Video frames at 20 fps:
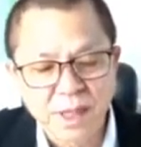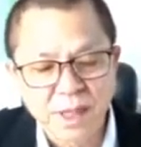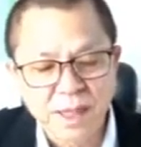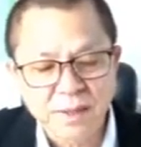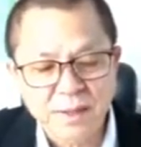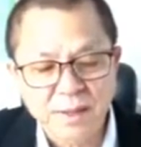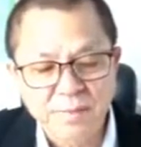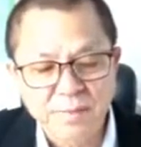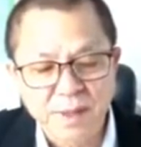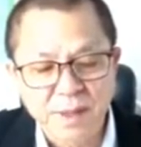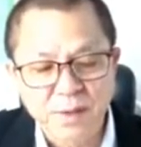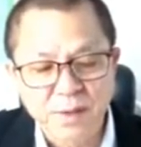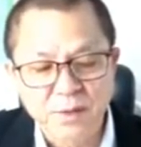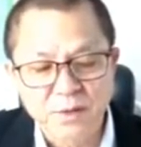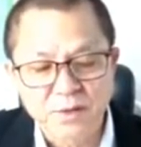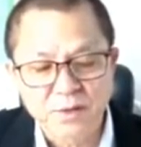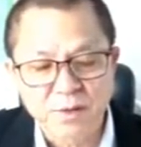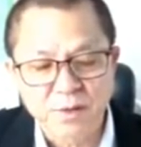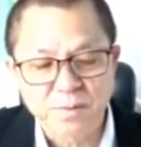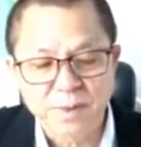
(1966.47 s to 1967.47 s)
เดี๋ยวจะว่า
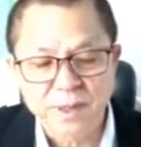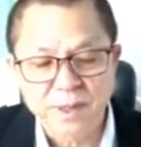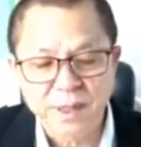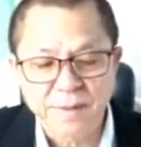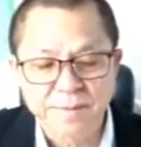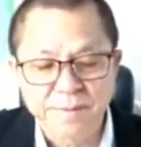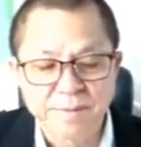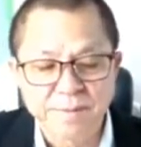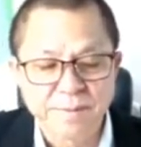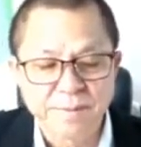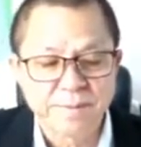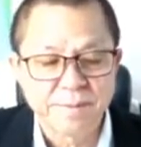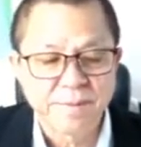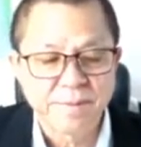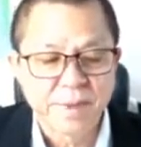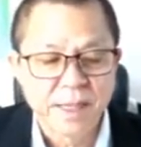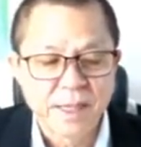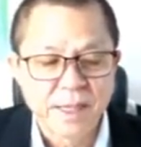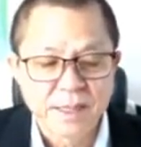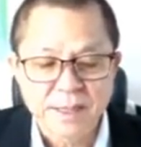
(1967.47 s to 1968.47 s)
คุย
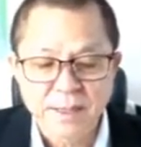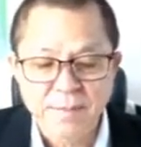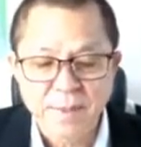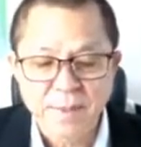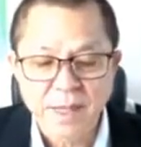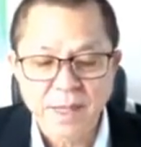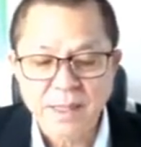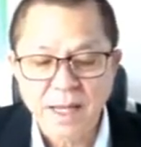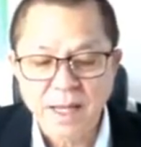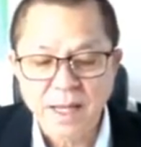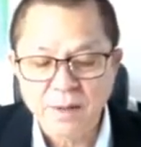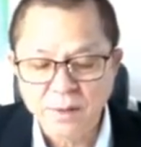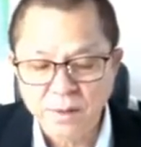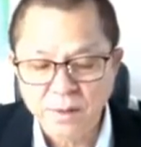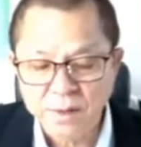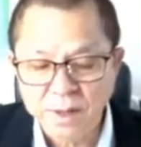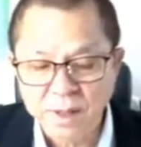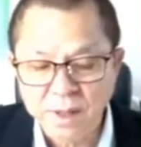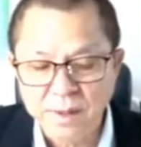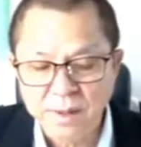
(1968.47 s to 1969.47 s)
เพลงเพราะทุกวัน
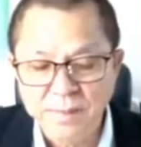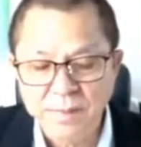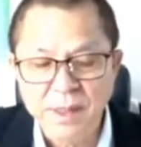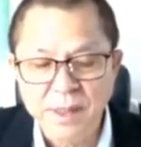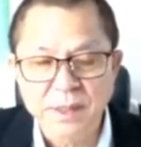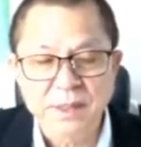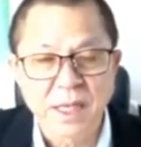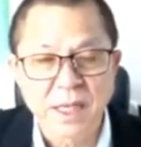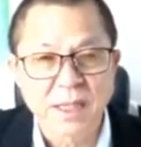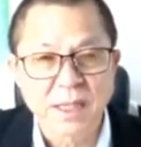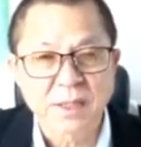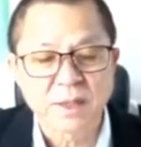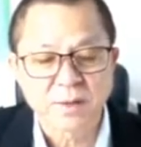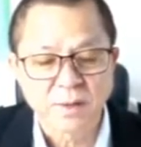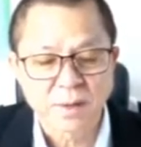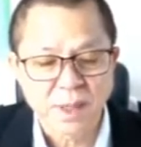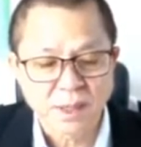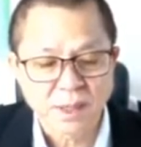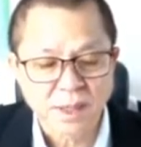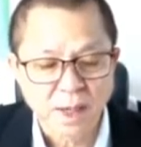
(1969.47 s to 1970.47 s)
มันอยู่ที่คนฟัง
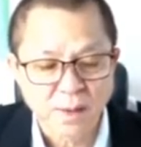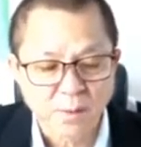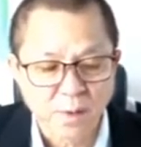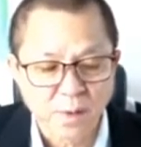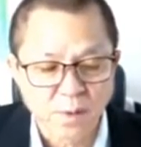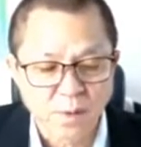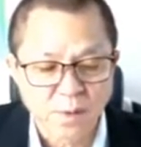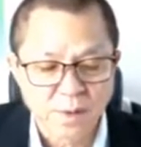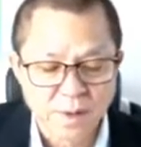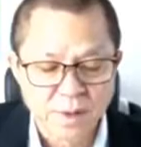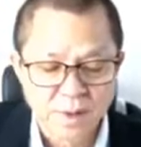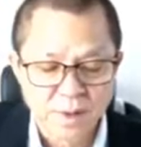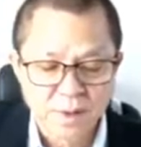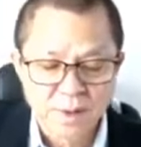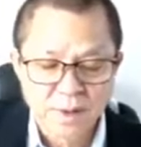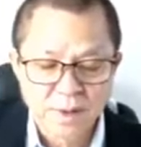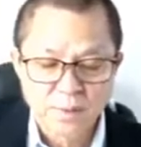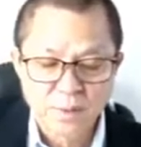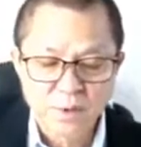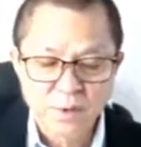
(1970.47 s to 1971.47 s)
ด้วยนะครับบางคนบ
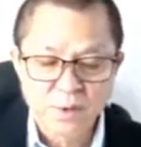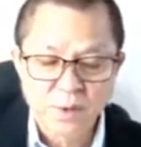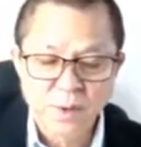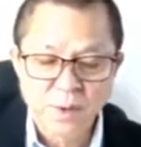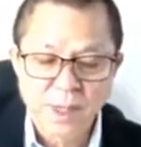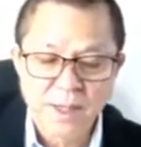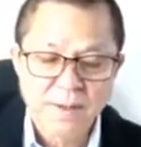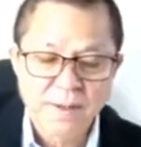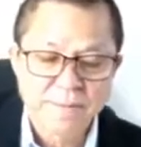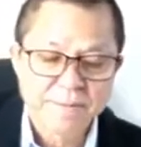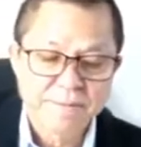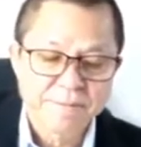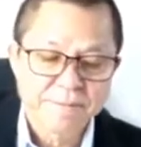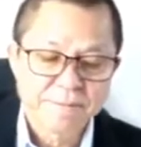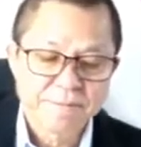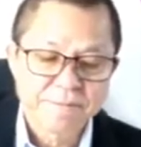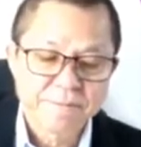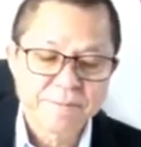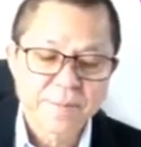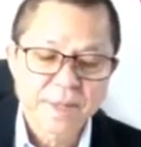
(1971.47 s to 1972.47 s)
อกเปิดเพลงโบ
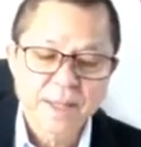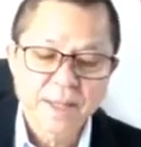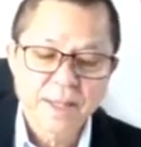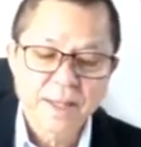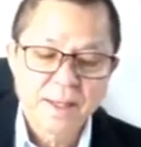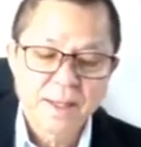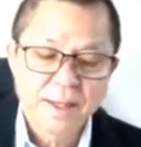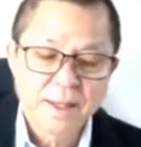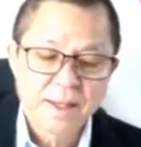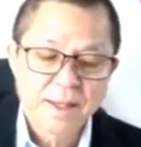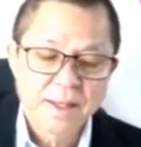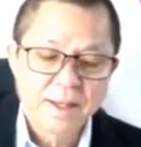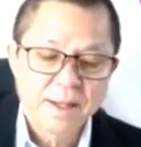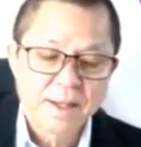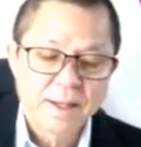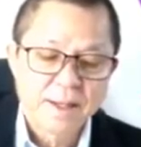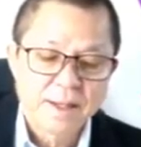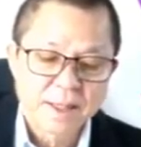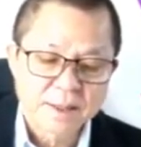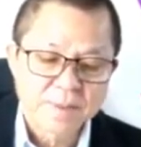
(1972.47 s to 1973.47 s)
ราณ
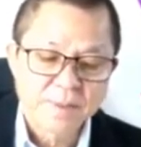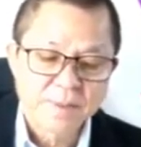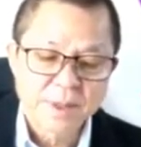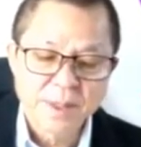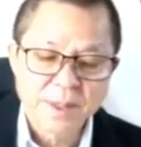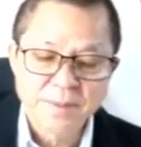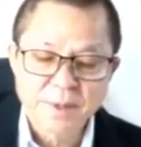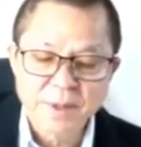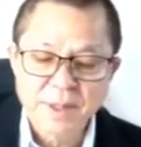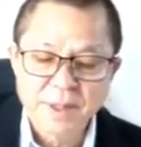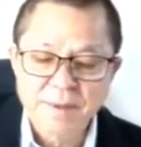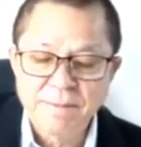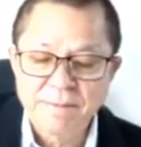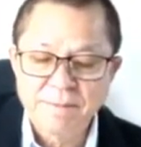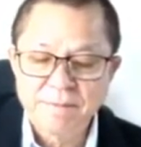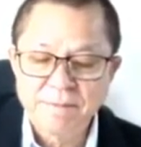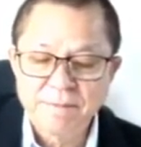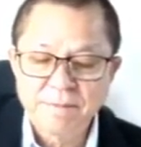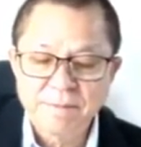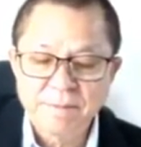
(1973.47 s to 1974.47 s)
ก็ผม
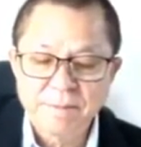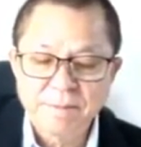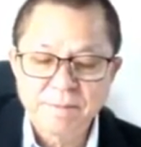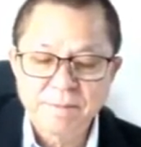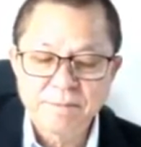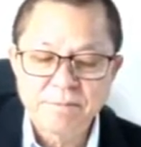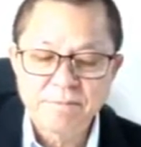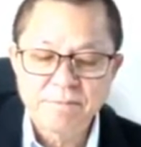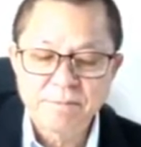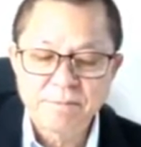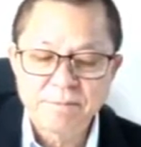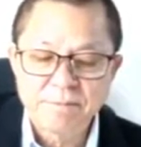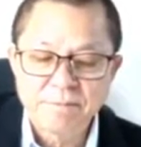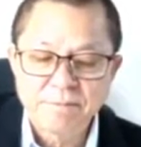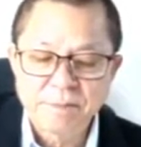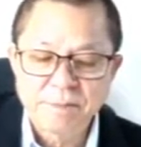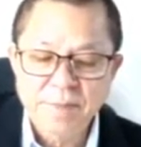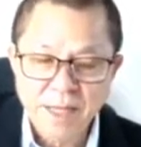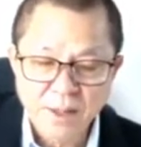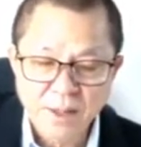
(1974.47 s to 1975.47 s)
คนรุ่นเก่าเนาะ
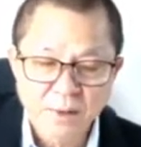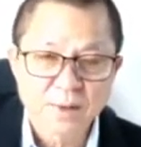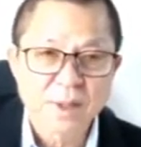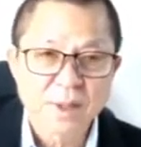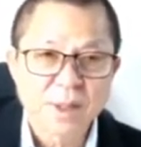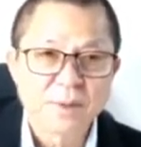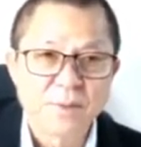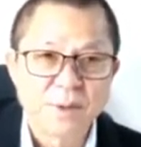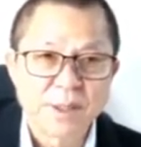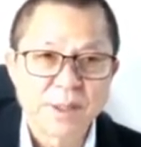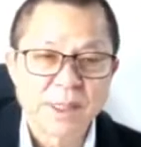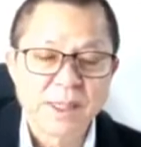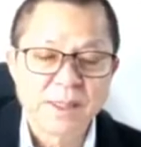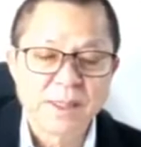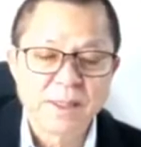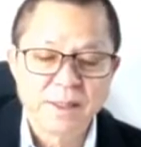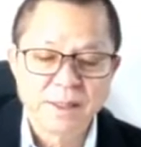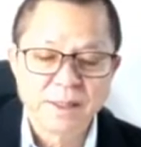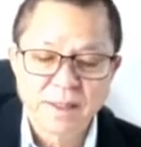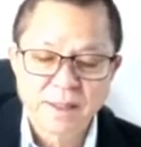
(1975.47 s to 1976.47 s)

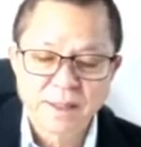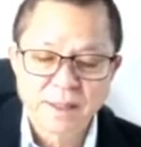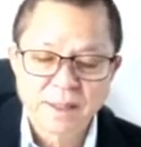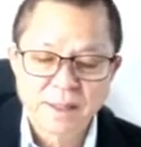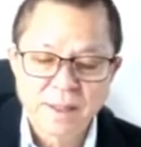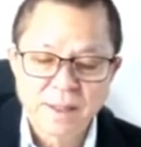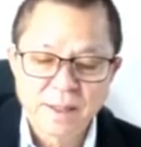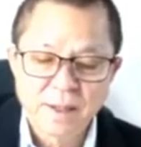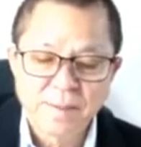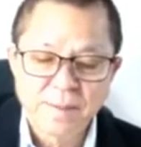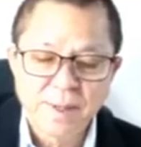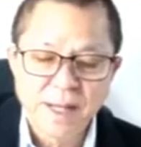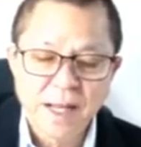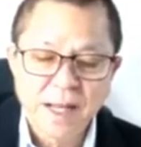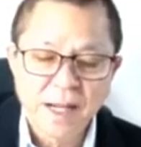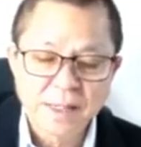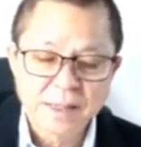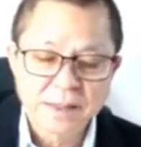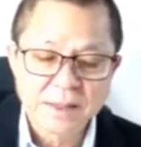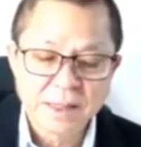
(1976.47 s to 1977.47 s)
บอกวันนี้ฝนฟ้า
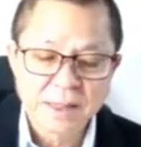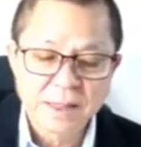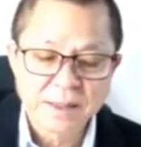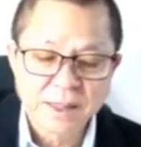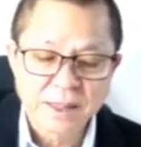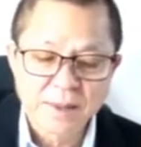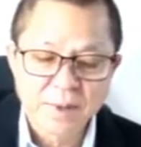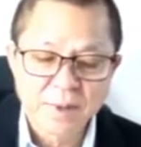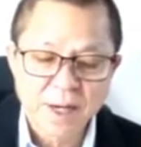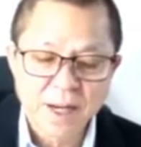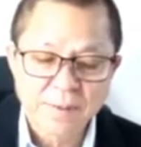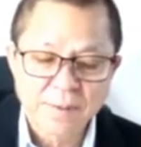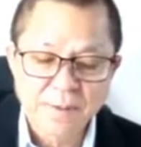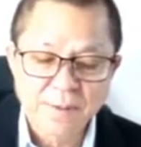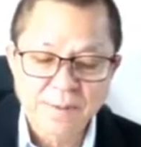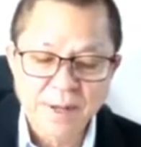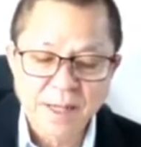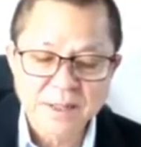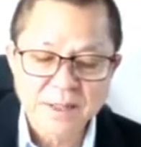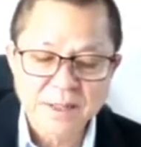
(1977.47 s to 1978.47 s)
ไม่อำนวยเลย
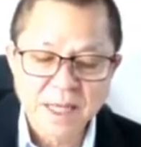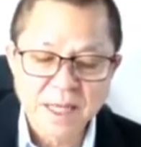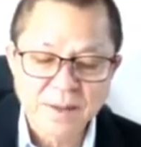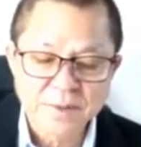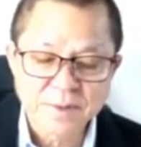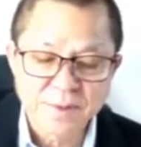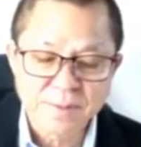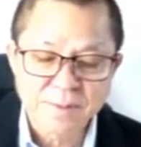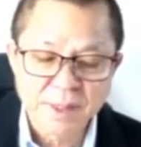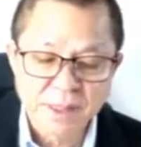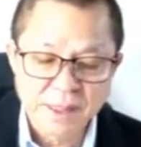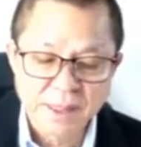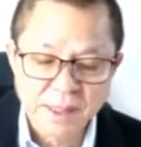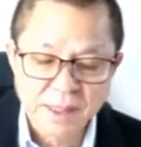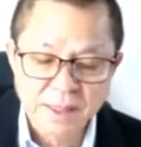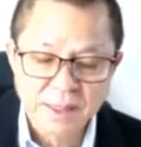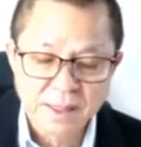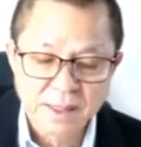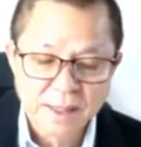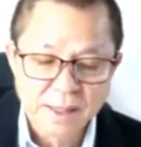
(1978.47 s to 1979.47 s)

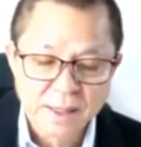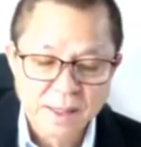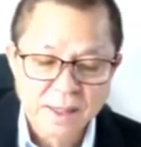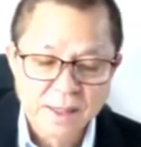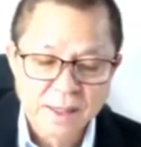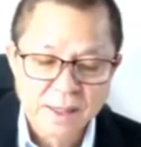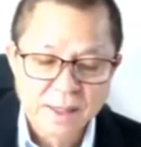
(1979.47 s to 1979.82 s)
อ่ะนะ